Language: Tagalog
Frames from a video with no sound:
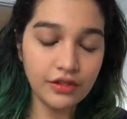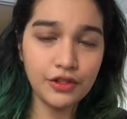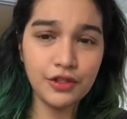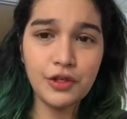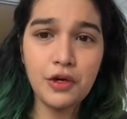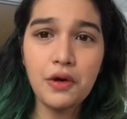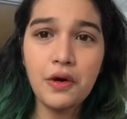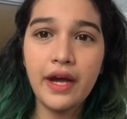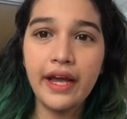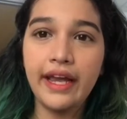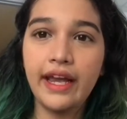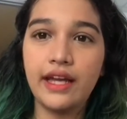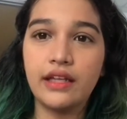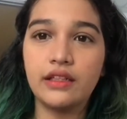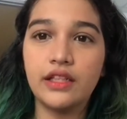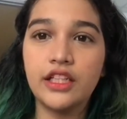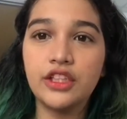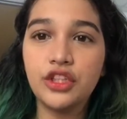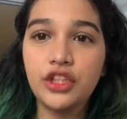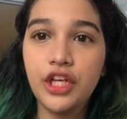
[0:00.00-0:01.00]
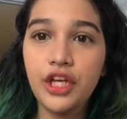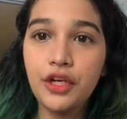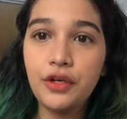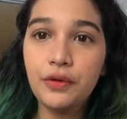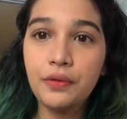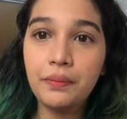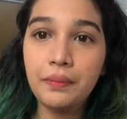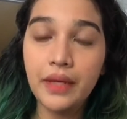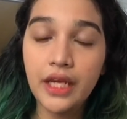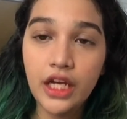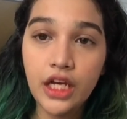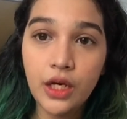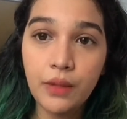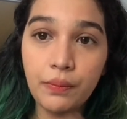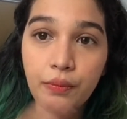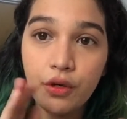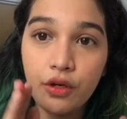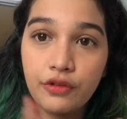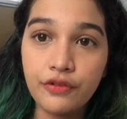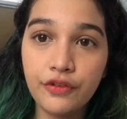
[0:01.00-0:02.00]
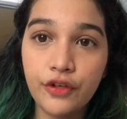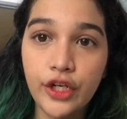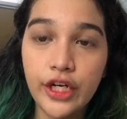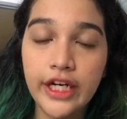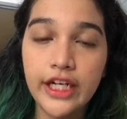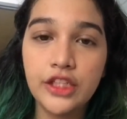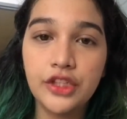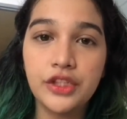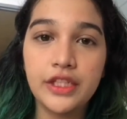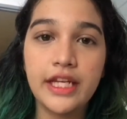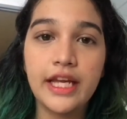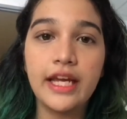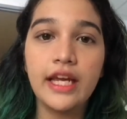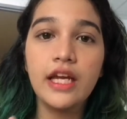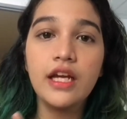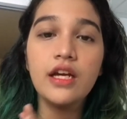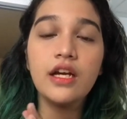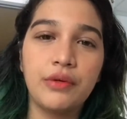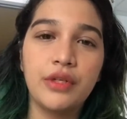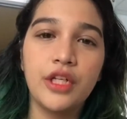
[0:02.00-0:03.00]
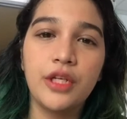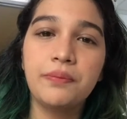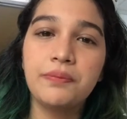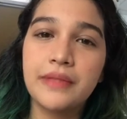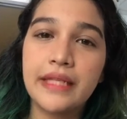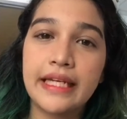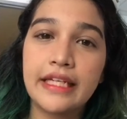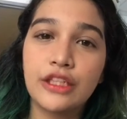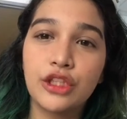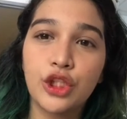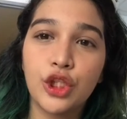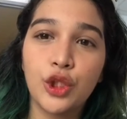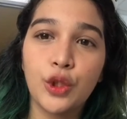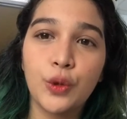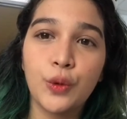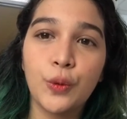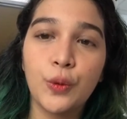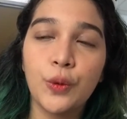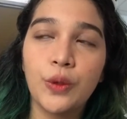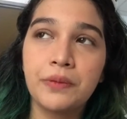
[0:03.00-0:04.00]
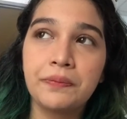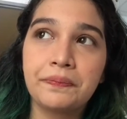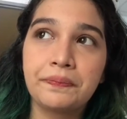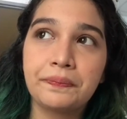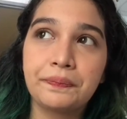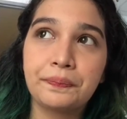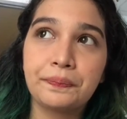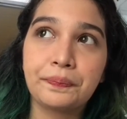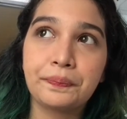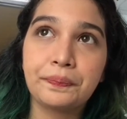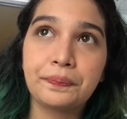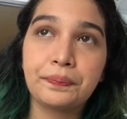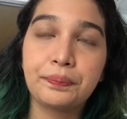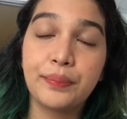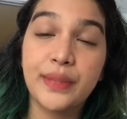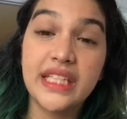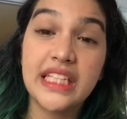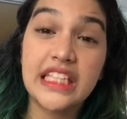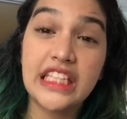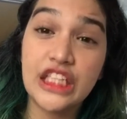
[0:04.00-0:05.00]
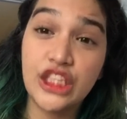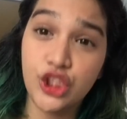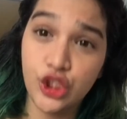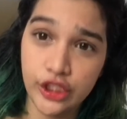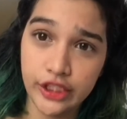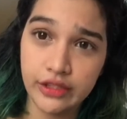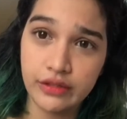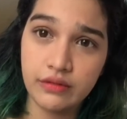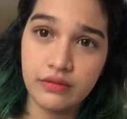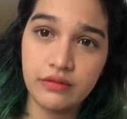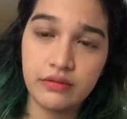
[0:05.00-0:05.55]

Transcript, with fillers: So, ayan. Ito na yung makeup ko for today. We'll update you pagdating doon.